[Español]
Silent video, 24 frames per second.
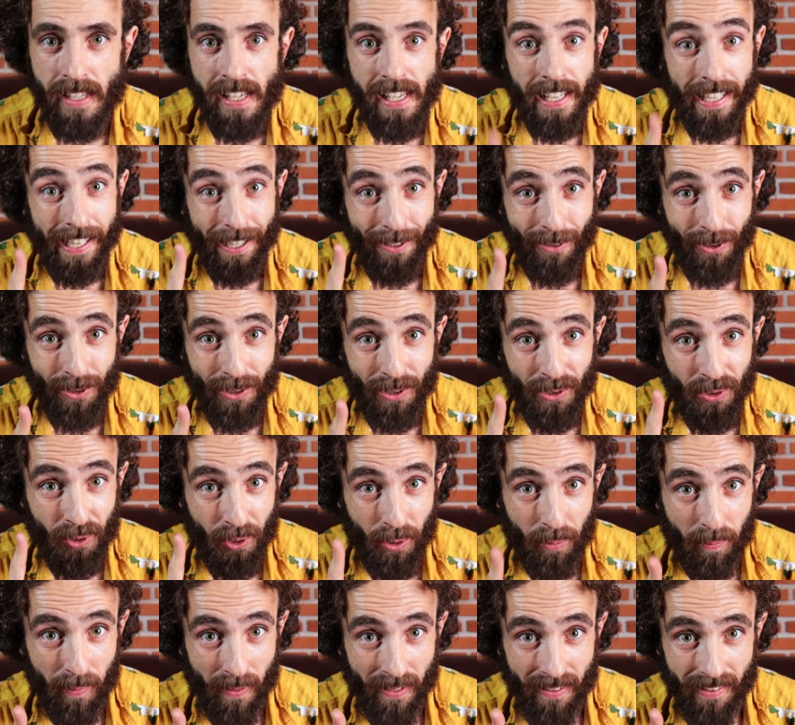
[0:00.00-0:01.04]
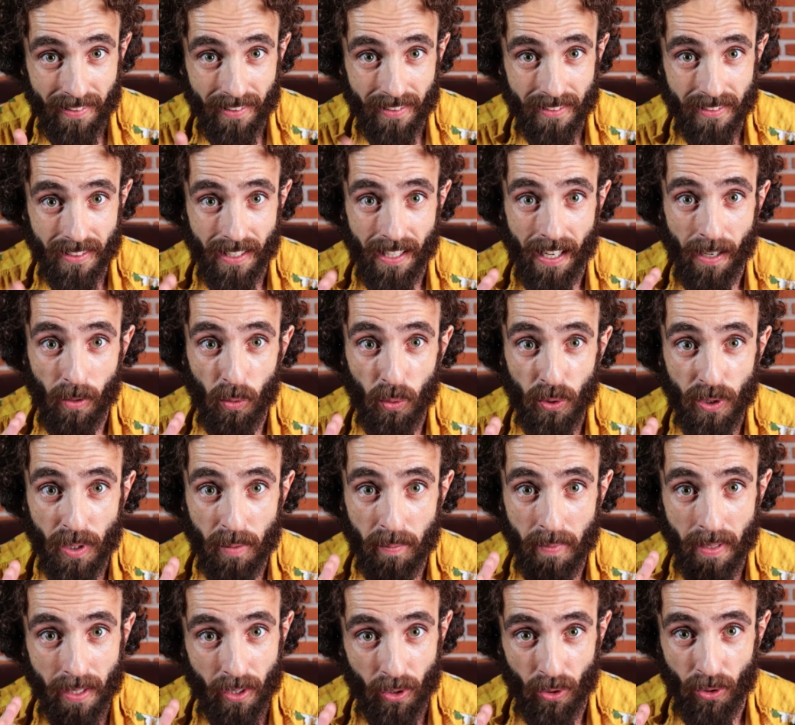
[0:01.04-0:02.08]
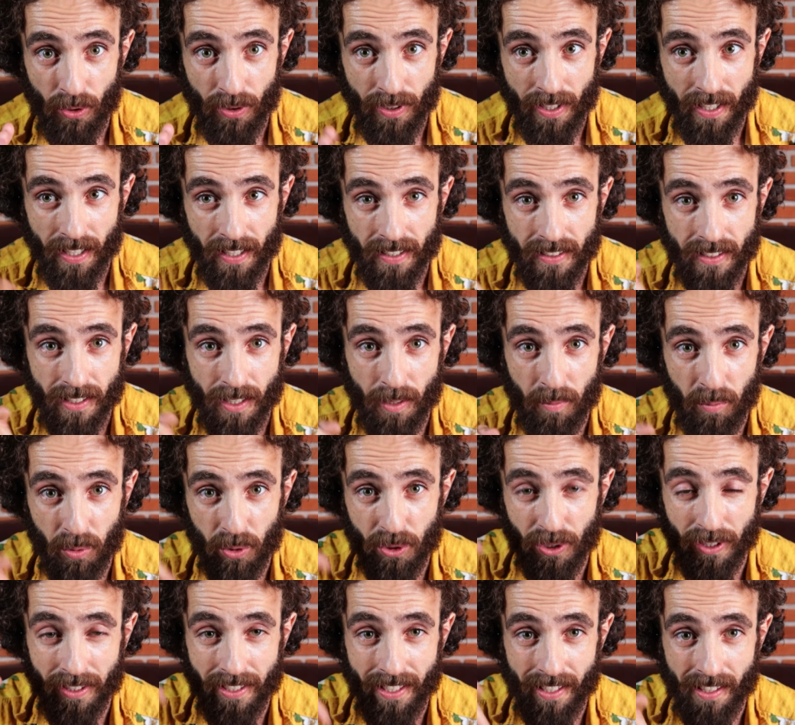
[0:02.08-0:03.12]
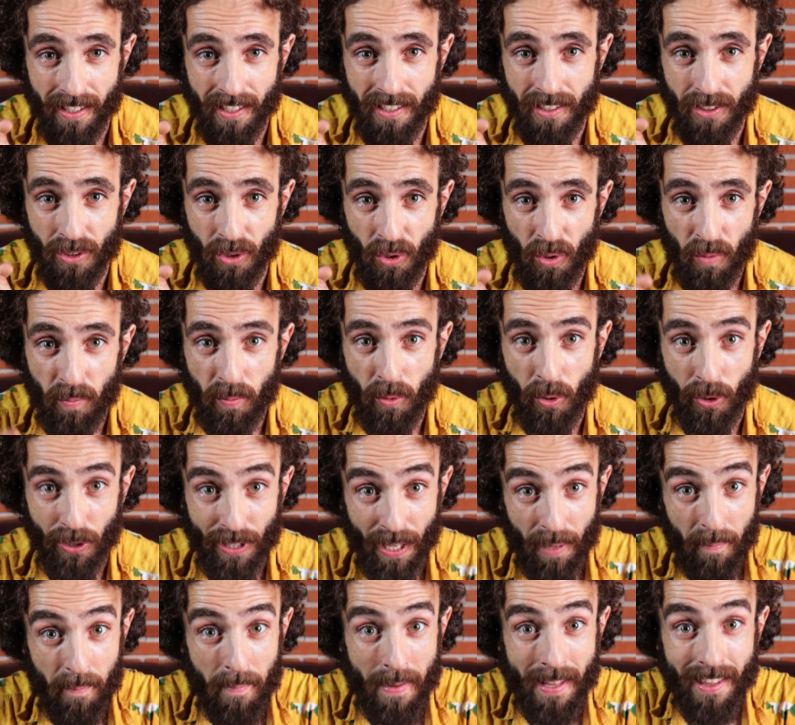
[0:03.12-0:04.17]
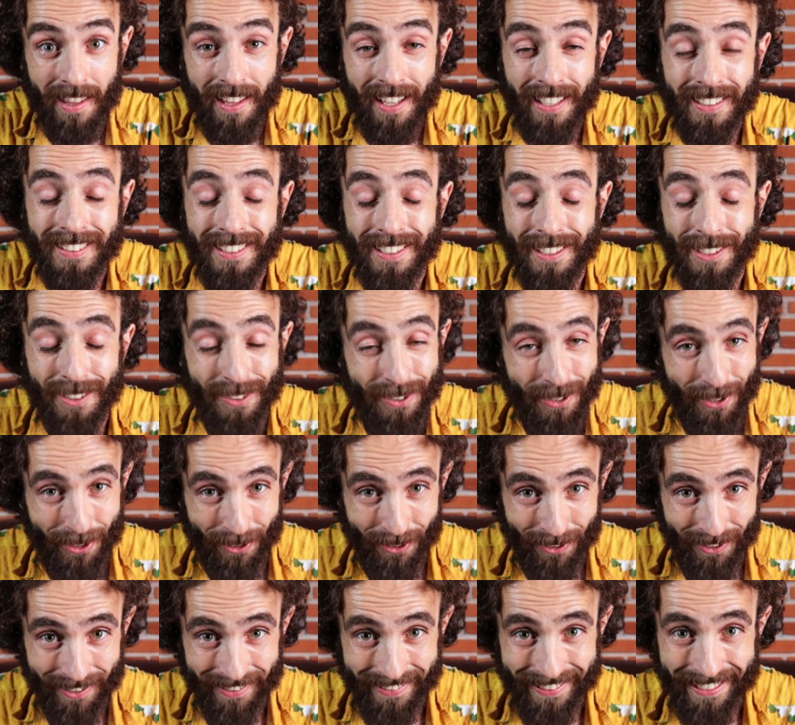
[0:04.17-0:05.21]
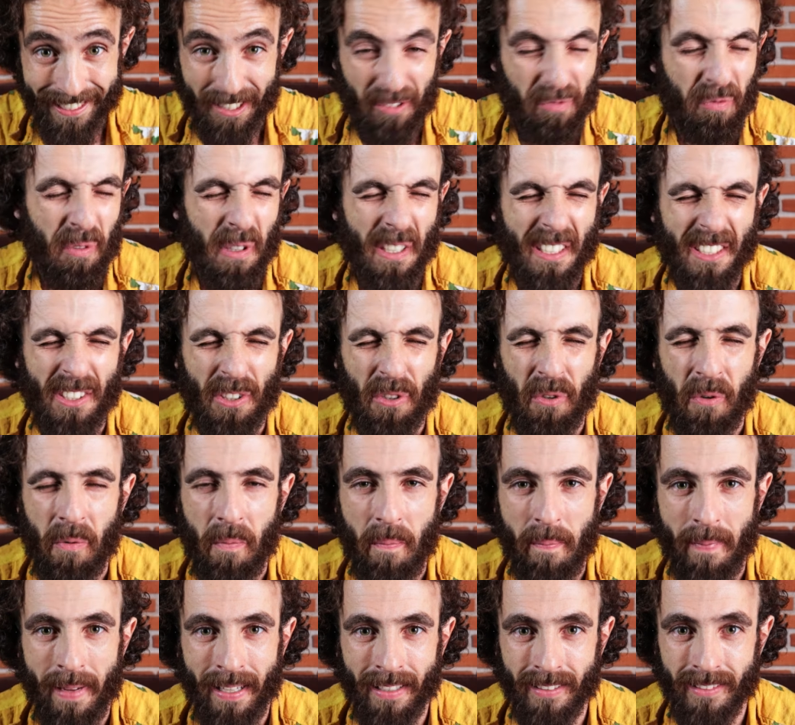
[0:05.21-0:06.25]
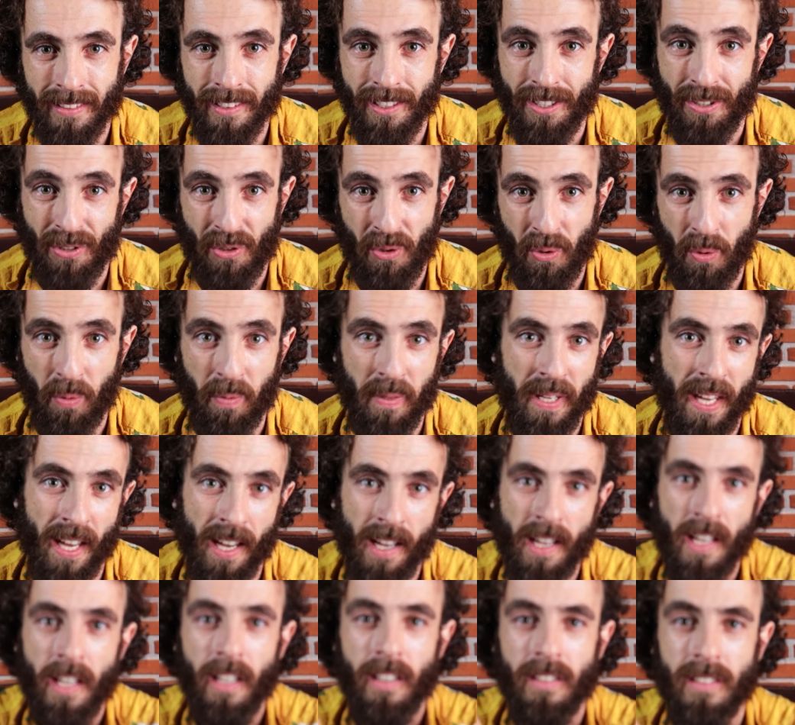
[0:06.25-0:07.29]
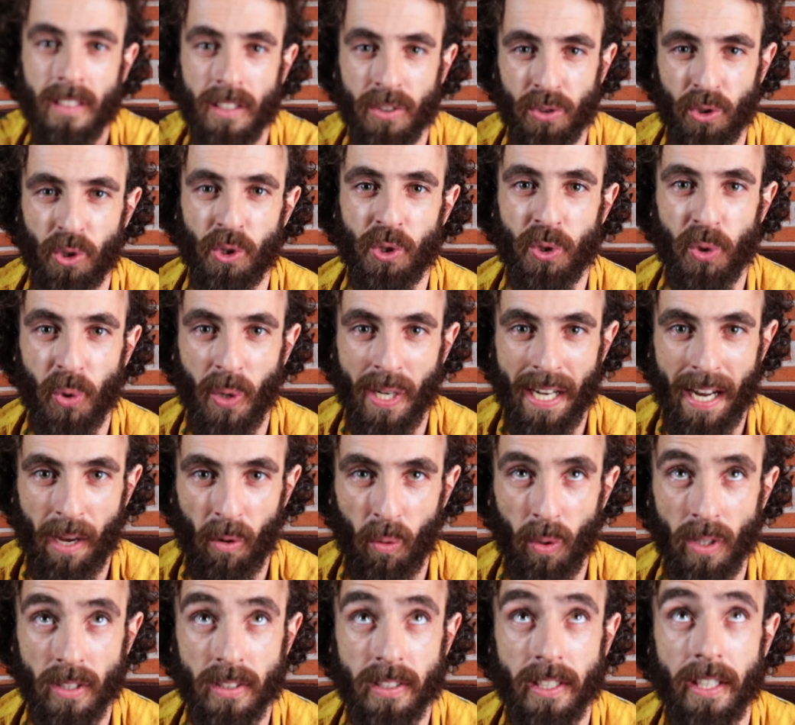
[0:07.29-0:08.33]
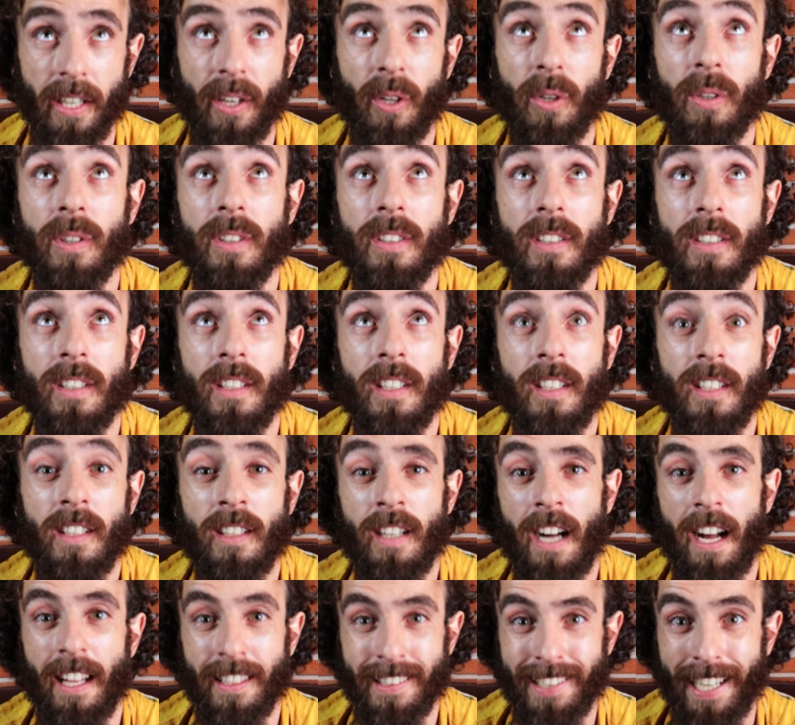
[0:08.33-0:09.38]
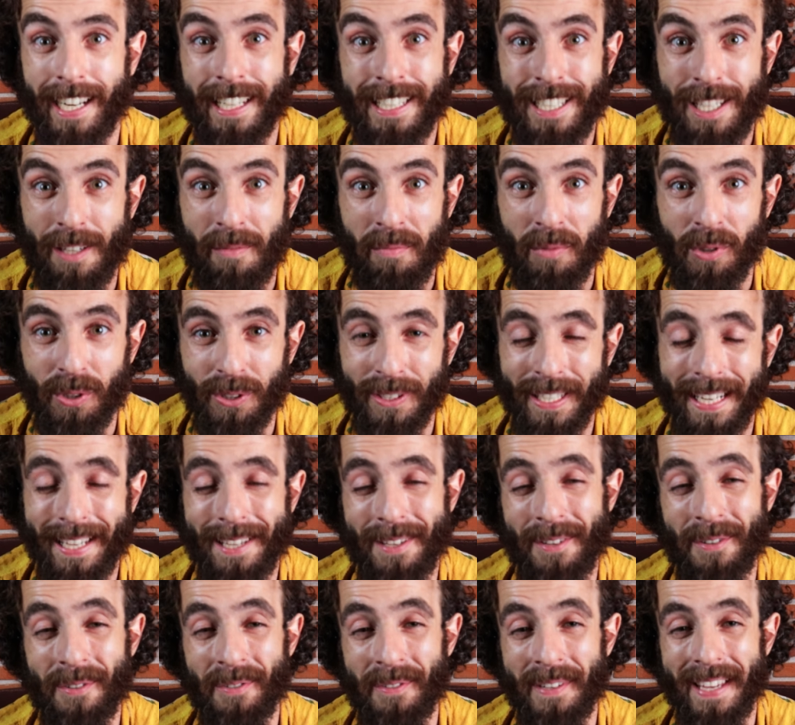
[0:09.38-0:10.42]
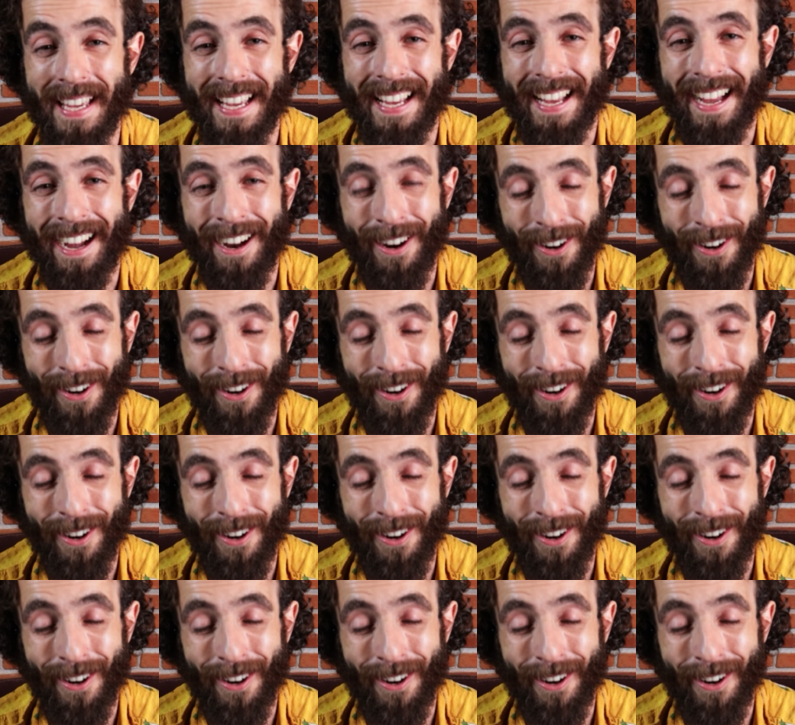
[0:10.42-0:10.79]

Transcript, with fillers: Y que no te sorprenda si la última ronda la tenemos aquí adentro, porque a media sesión, después de un mes sin lluvia, se soltó el aguacero. Atrajimos la lluvia.